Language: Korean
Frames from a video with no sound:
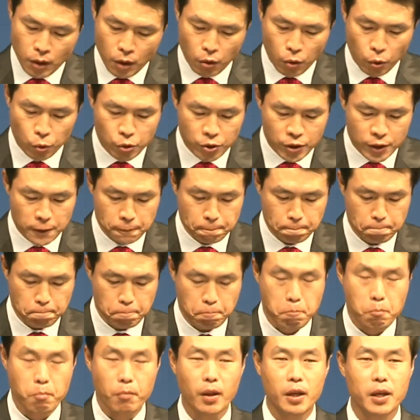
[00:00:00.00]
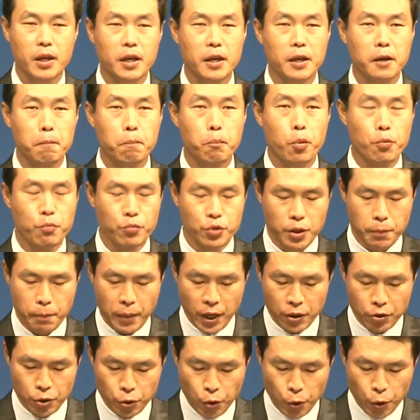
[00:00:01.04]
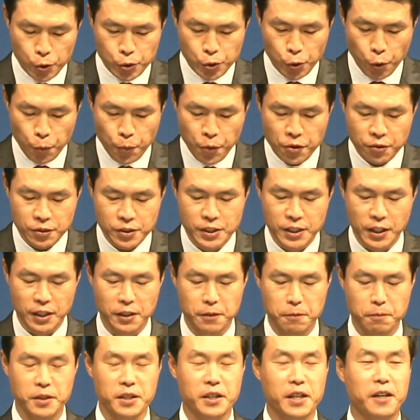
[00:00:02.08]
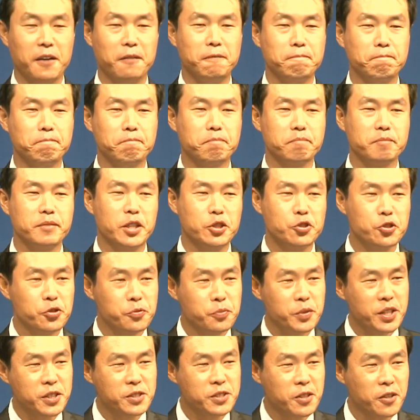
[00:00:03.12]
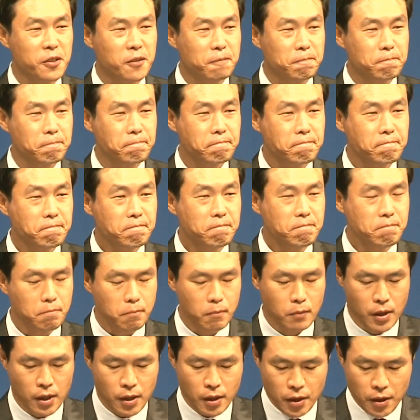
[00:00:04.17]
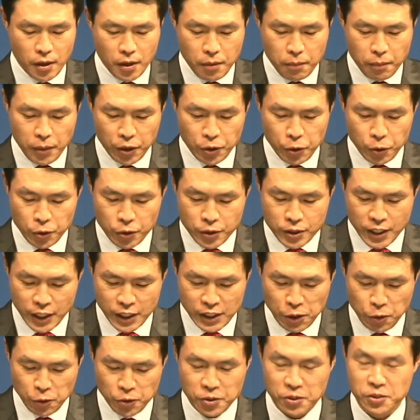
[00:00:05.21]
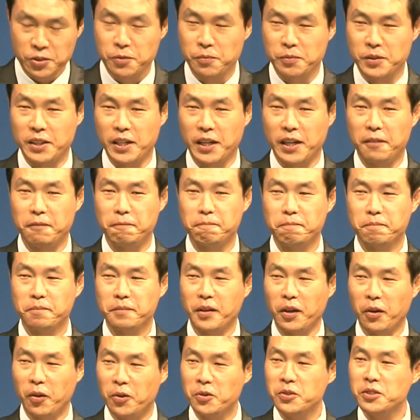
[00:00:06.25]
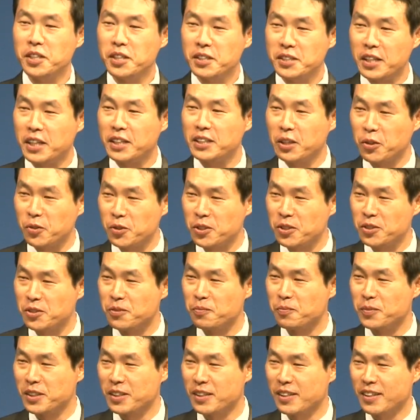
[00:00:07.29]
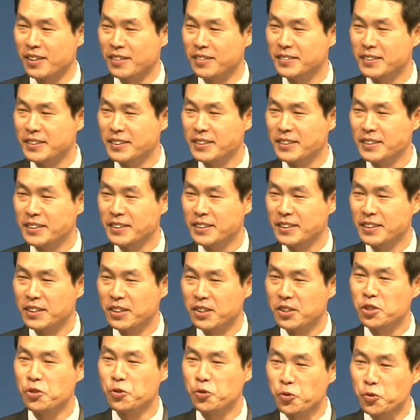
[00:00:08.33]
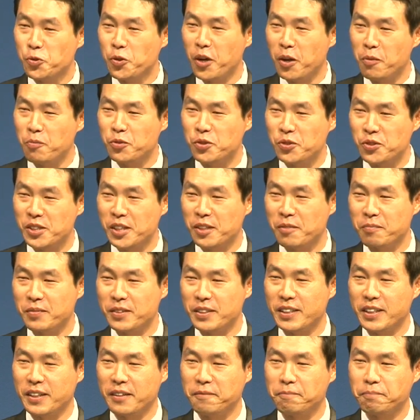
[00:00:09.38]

오늘은 이 본문이 베드로 소명장입니다. 예수님께서 베드로를 찾아오셨습니다. 언제 찾아오셨습니까? 이것이 중요한 문제입니다.